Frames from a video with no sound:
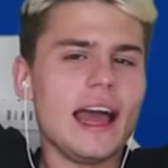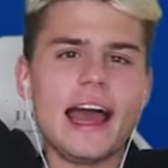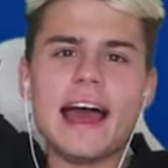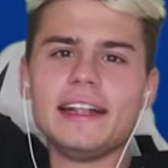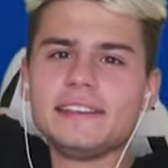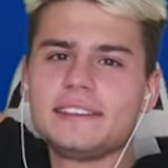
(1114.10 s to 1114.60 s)

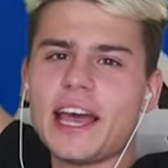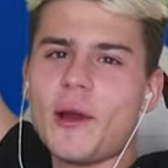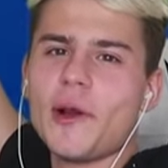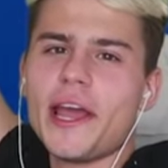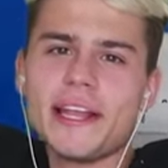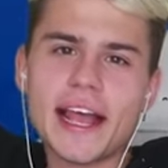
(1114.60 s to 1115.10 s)
And the
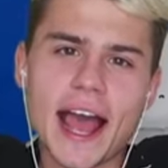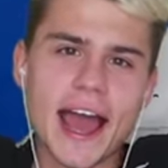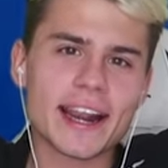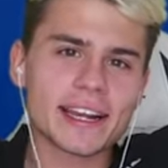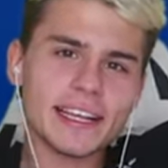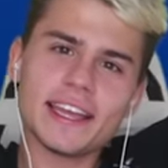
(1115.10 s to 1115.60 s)

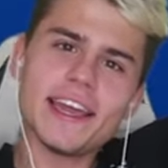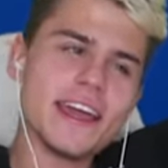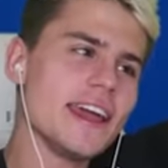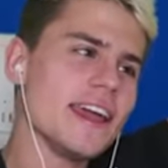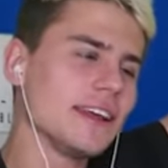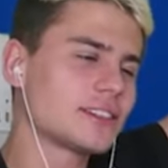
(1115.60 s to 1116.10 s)
winner! Remis,
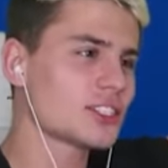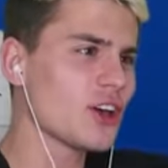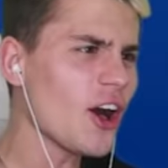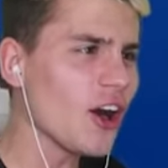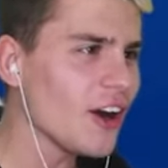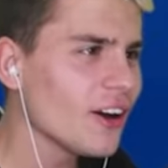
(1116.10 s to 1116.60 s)
dobra. I... Co?